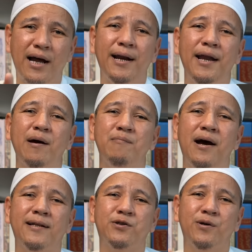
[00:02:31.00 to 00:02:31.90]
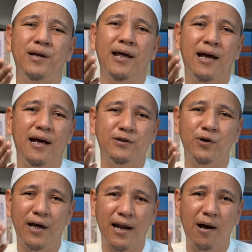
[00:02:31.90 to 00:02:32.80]
dan nikmat
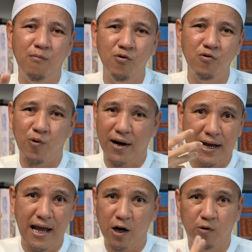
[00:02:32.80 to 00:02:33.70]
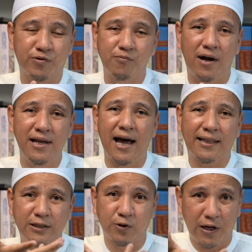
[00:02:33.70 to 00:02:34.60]
saudara-saudaramu, keluarga Yakub semuanya,
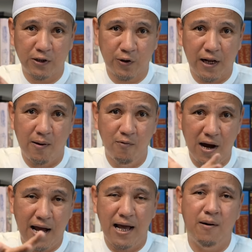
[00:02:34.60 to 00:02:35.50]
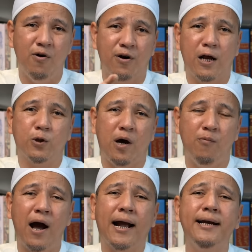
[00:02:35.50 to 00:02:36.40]
arti saudara-saudaramu, ayahmu, orang
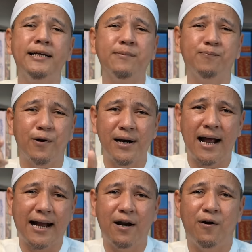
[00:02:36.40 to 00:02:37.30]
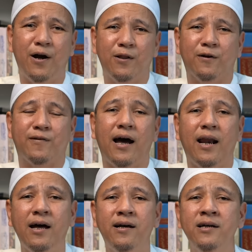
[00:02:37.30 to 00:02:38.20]
tuamu akan disempurnakan oleh Allah
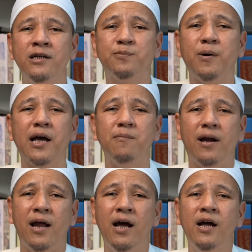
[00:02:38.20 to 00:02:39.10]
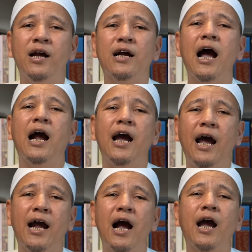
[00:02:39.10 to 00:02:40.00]
Ta'ala sebagaimana
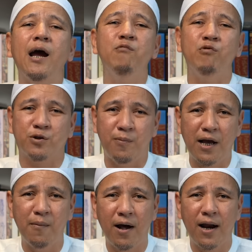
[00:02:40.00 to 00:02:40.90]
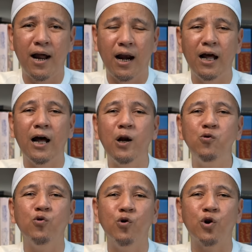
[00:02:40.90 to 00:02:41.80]
kakek-kakekmu, sebagaimana
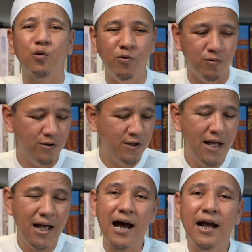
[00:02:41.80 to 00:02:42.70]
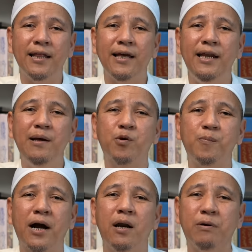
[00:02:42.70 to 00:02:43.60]
leluhurmu. Ayat ini
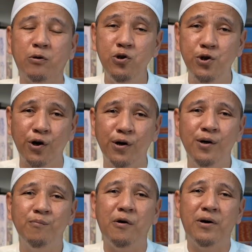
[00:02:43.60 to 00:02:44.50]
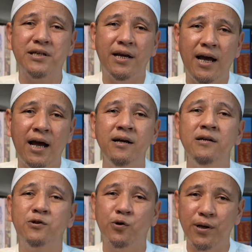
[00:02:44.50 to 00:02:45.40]
merupakan petunjuk bahwasanya
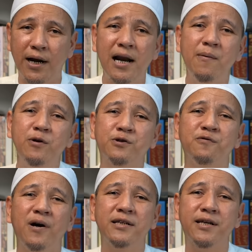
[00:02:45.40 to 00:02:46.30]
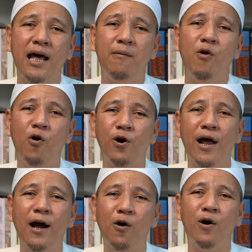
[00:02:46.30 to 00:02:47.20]
saudara Nabi Yusuf alaihissalam
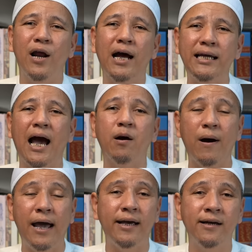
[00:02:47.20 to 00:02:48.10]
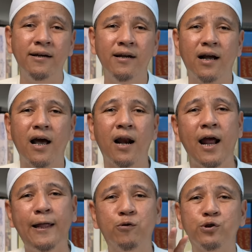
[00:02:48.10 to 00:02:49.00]
orang-orang yang baik. Karena
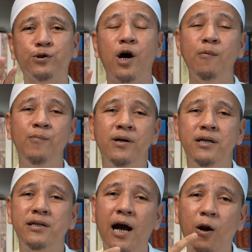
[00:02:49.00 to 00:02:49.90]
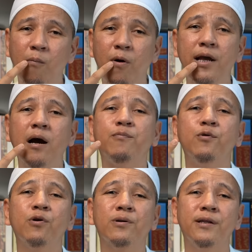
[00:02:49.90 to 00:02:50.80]
itu stop, jangan ngomong yang
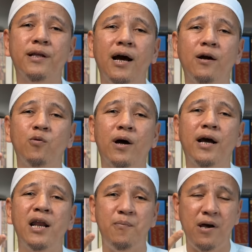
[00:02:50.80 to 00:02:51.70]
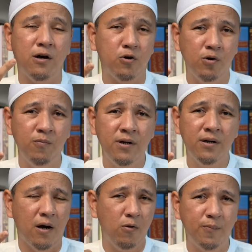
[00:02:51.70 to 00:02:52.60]
buruk tentang keluarga Nabi Yakub
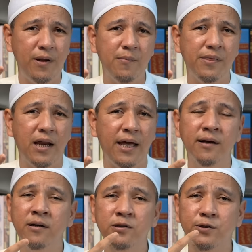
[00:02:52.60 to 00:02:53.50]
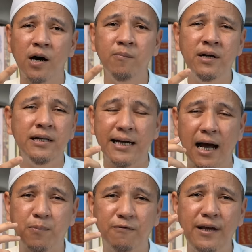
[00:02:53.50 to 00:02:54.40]
Naudzubillah min dalik. Stop, jangan
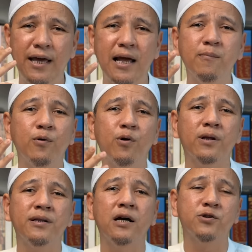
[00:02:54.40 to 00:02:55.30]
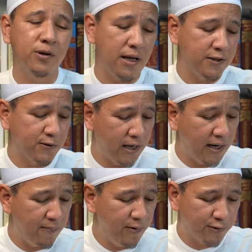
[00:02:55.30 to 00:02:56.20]
berpikir yang buruk tentang saudara-saudara
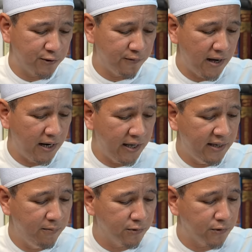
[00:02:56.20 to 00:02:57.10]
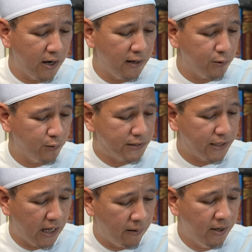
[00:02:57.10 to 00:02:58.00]
Nabi Yusuf alaihi wassalatu
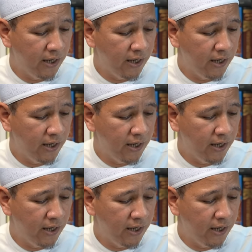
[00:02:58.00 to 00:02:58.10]
wassalam.